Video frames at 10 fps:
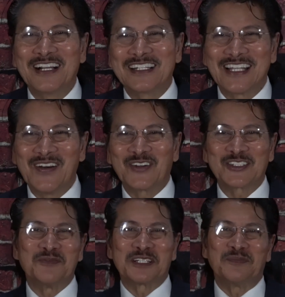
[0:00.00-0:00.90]
mga tao
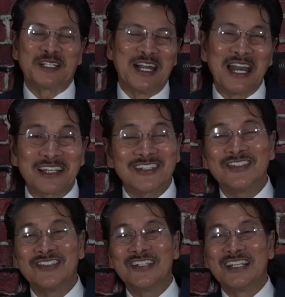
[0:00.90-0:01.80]
gusto
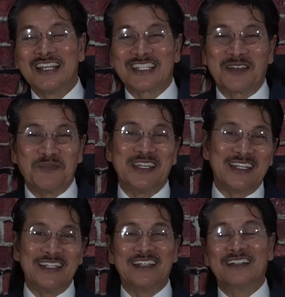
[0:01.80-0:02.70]
magpag-argue,
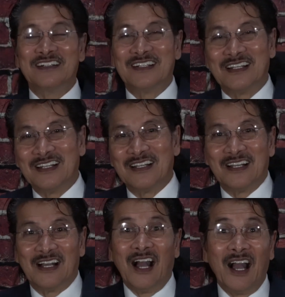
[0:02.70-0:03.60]
sabihin na,
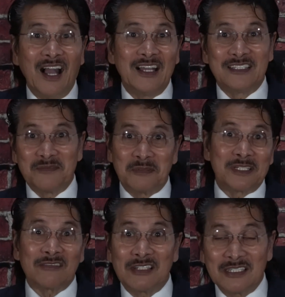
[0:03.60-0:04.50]
ah, hindi mo
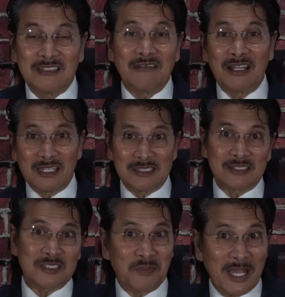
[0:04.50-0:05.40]
na ako naniniwala dyan
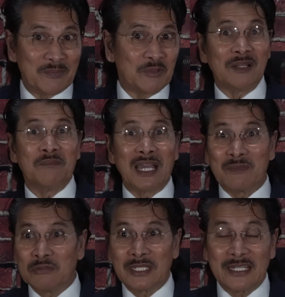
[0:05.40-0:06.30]
sa Bible. Ang
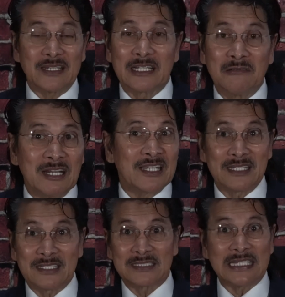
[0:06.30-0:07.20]
Bible na yan ay gawa
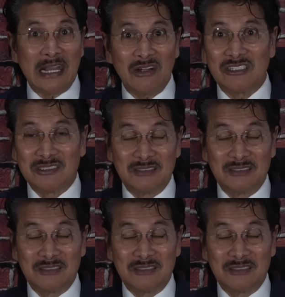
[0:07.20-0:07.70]
lang ng tao.